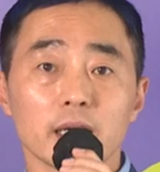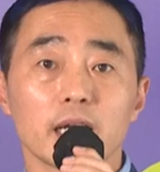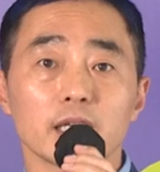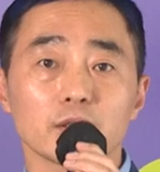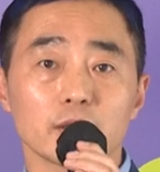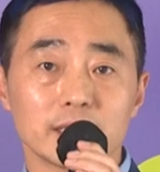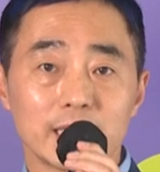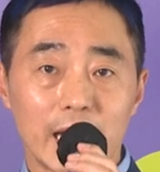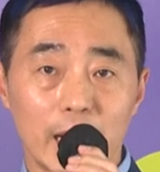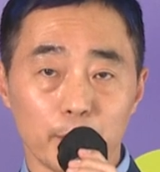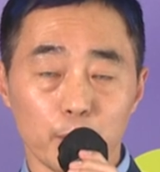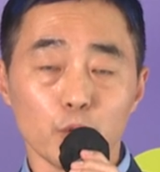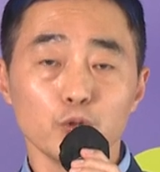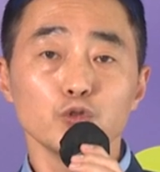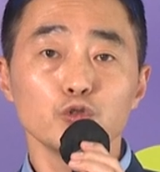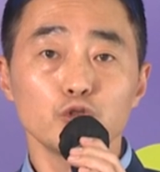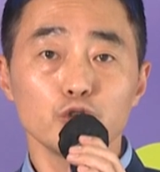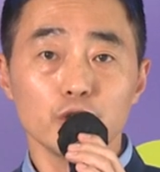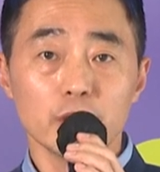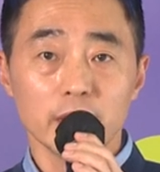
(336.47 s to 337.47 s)
그래서
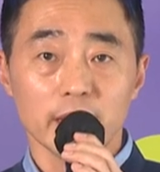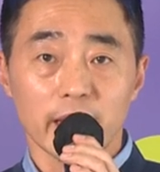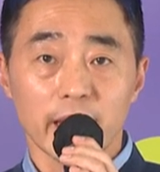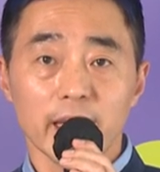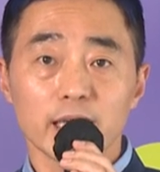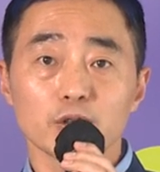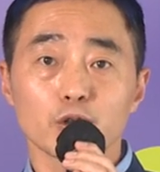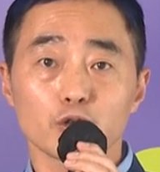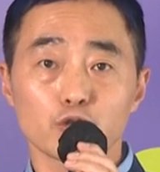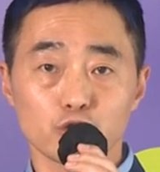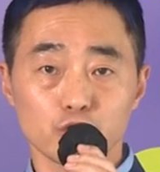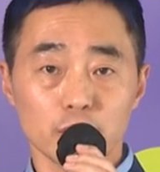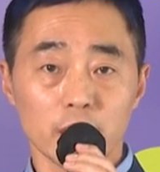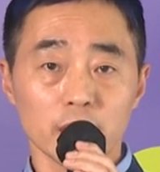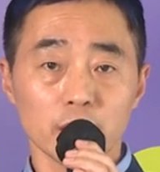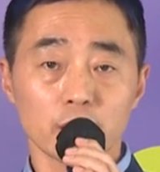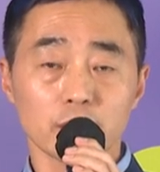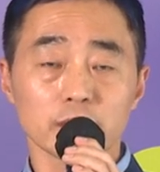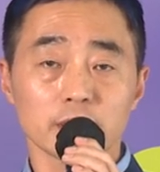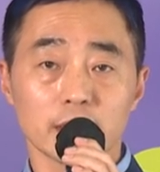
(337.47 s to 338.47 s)
자본주의 내에서
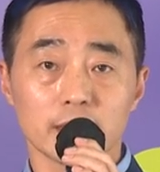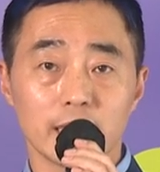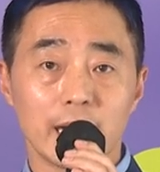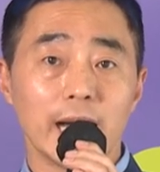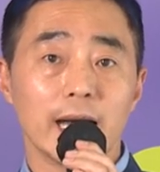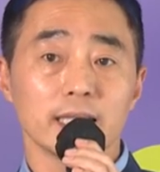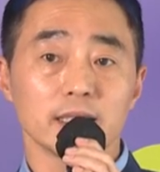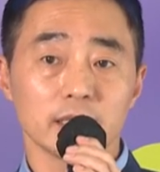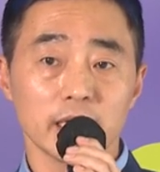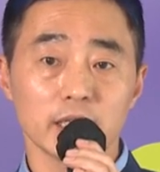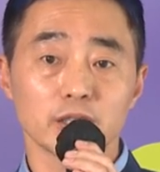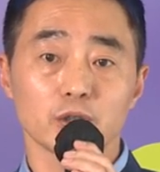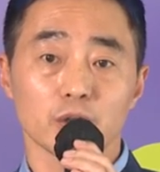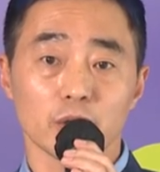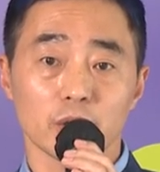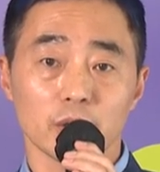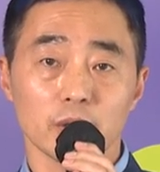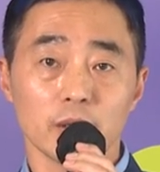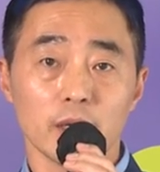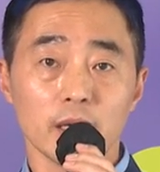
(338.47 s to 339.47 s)
순환 경제는
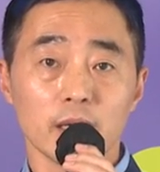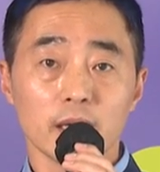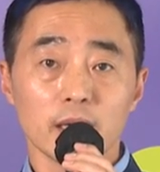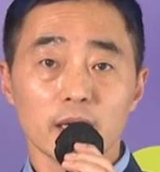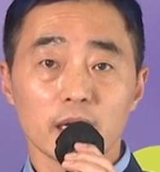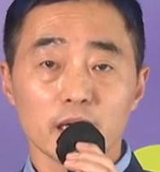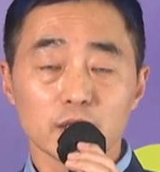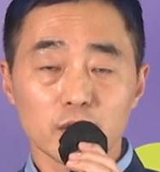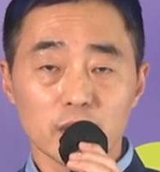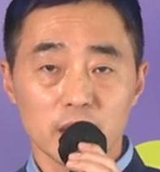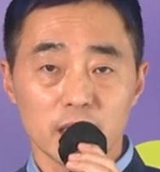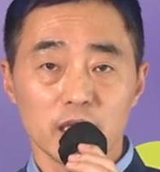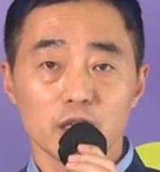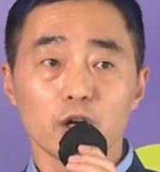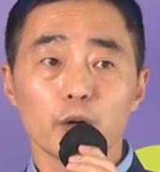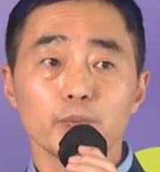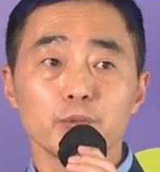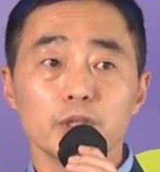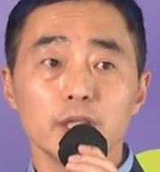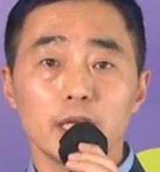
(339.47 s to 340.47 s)
가능해져요. 그래서
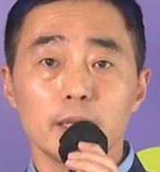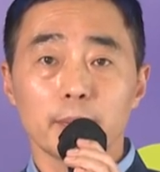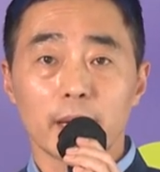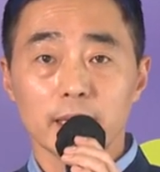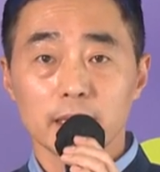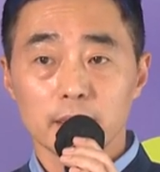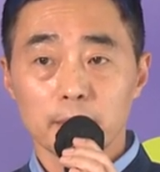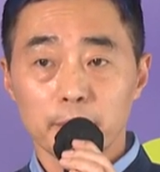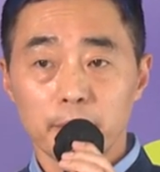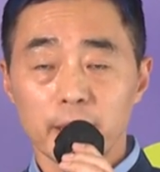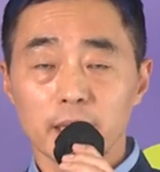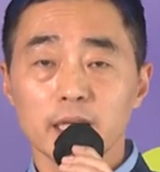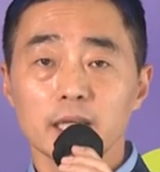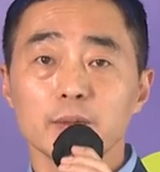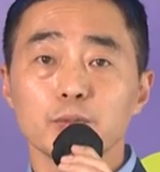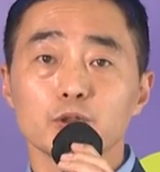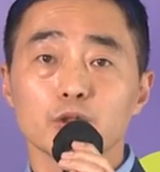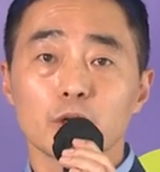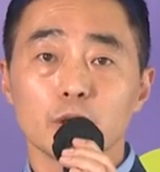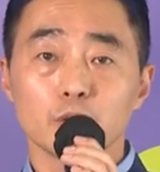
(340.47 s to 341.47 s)
기업들이 만든
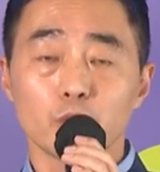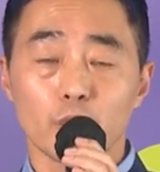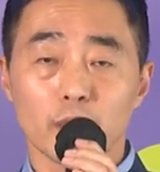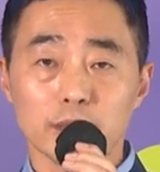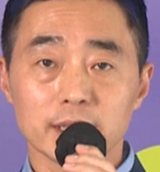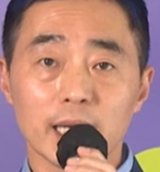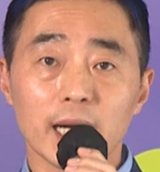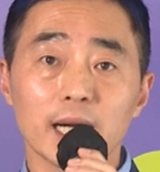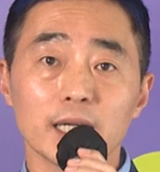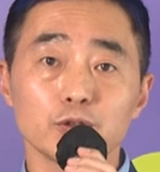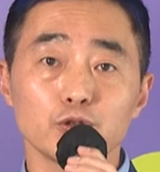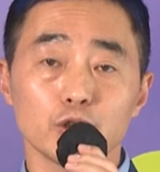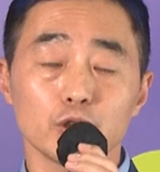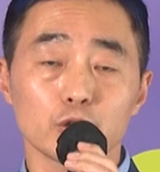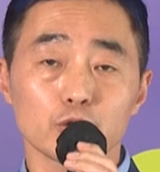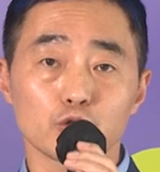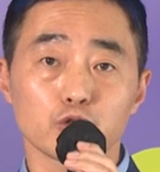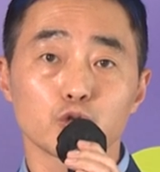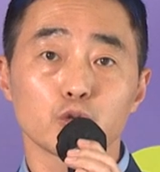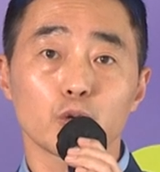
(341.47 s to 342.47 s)
폐기물을 되사갈 수
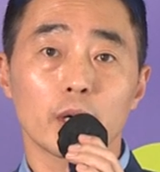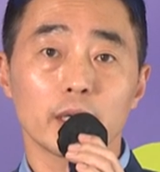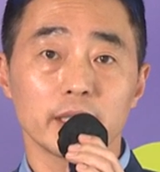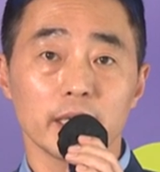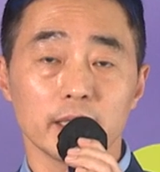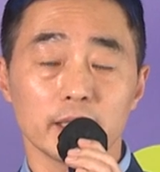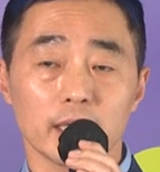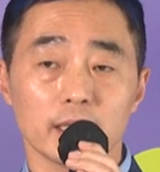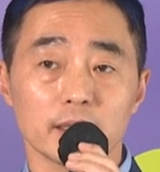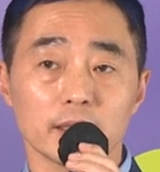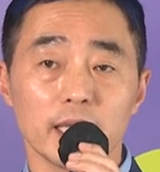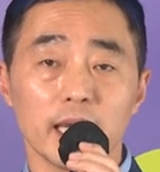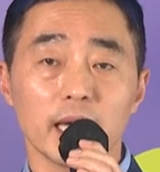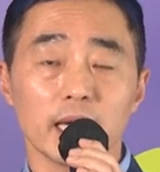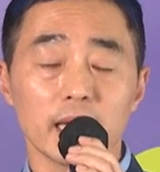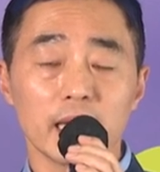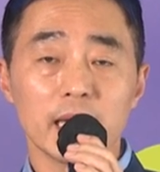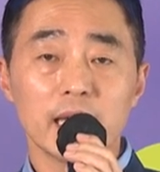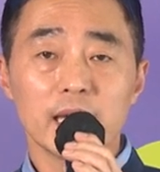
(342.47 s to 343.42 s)
있는 구조가 돼야 되는데